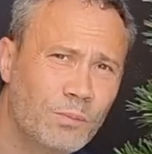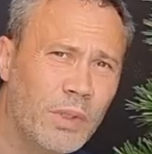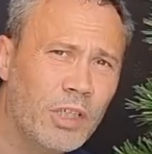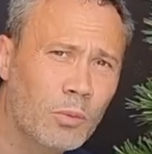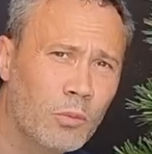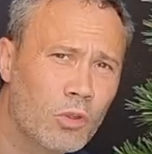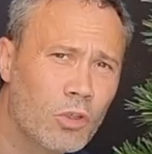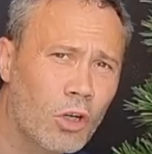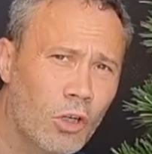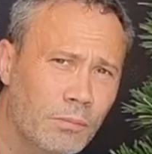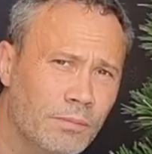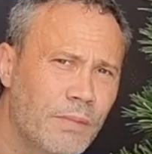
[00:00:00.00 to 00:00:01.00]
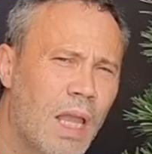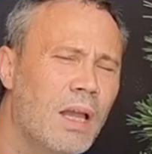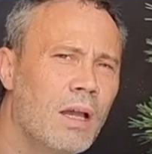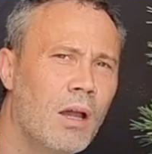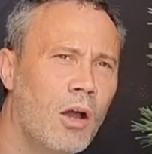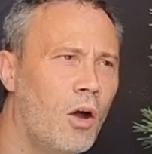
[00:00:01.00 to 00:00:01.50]
Pino Mugo.
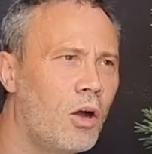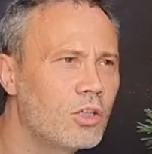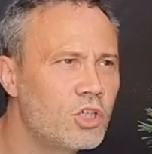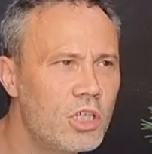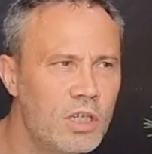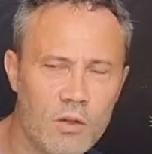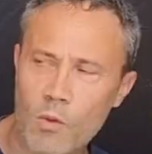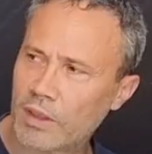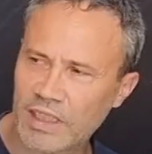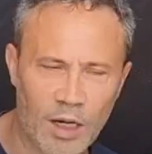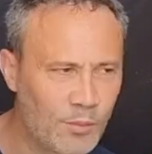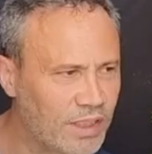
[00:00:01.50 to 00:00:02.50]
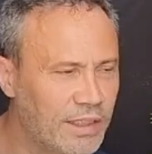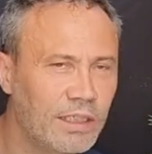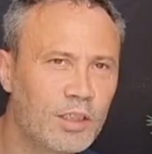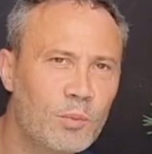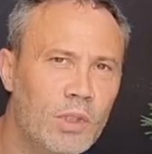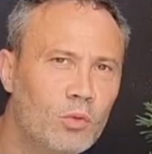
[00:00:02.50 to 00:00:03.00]
Oggi qua dalla mia
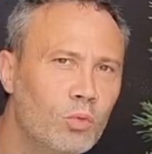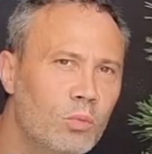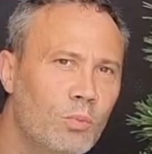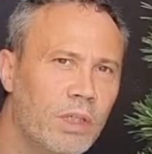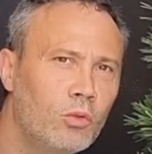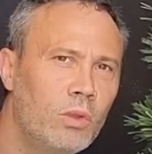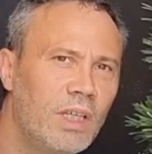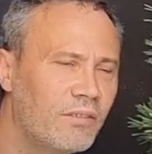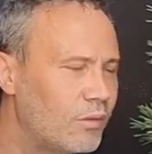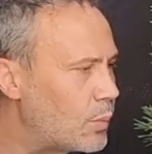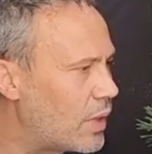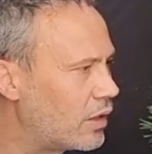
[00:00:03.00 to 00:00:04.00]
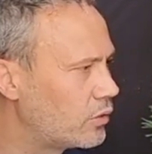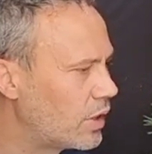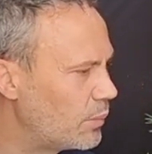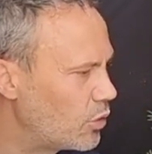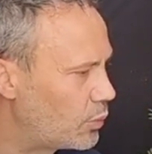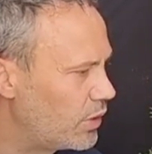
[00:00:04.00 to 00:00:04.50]
tenda beduina vi parlo
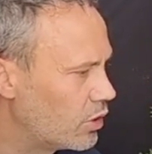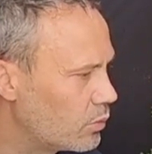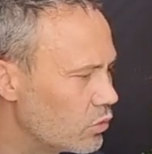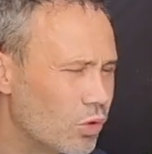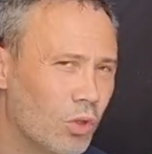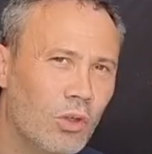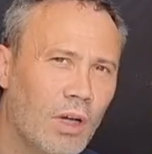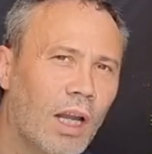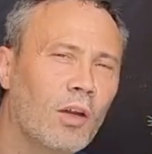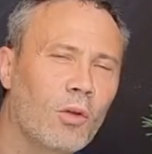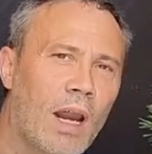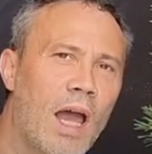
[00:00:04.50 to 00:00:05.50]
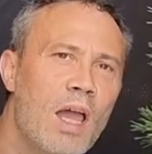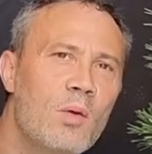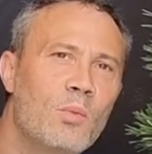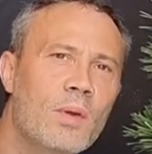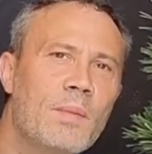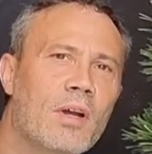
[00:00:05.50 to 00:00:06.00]
del mio Pino Mugo. Allora,
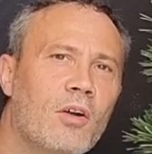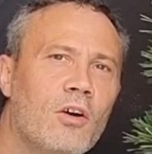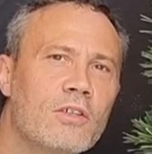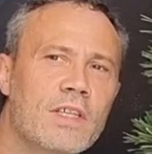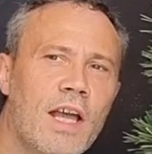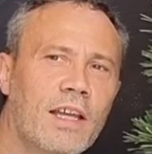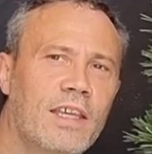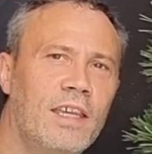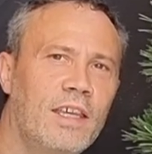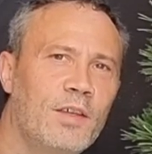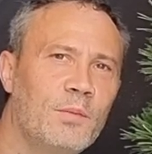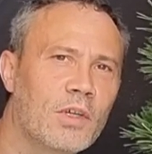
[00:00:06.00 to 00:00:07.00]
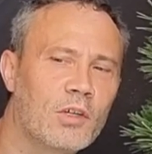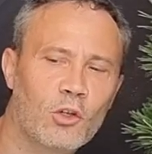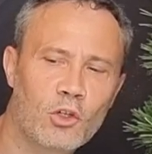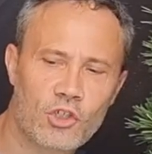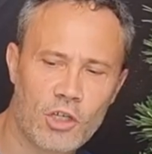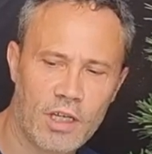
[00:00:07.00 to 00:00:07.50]
prima cosa, chi mi
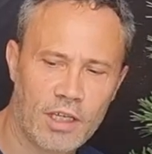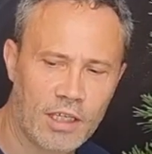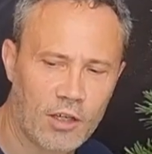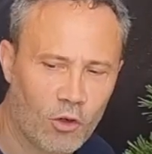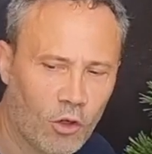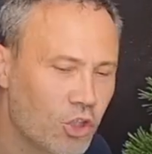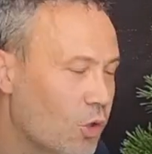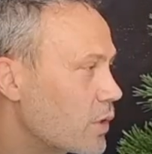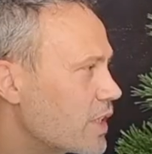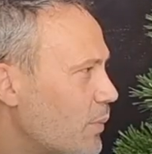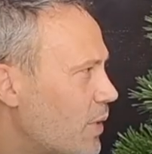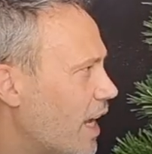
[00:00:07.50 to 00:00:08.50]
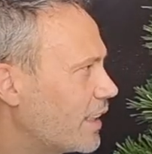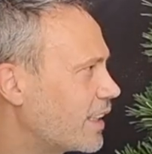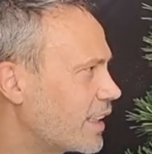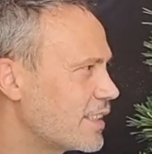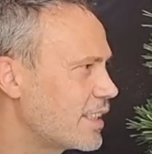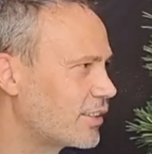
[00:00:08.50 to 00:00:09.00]
conosce, chi conosce questa
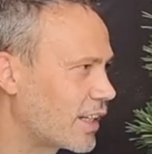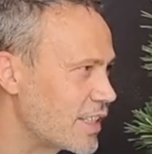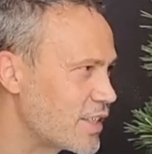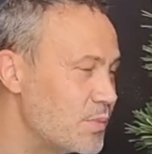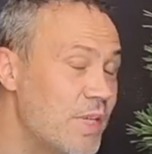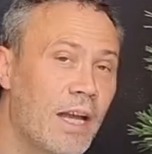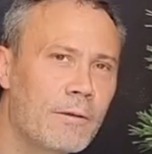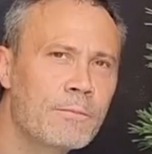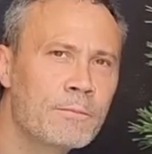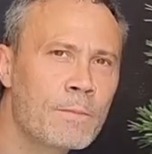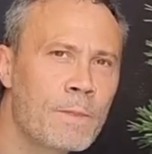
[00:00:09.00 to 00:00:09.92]
pianta, chi è stata a casa mia,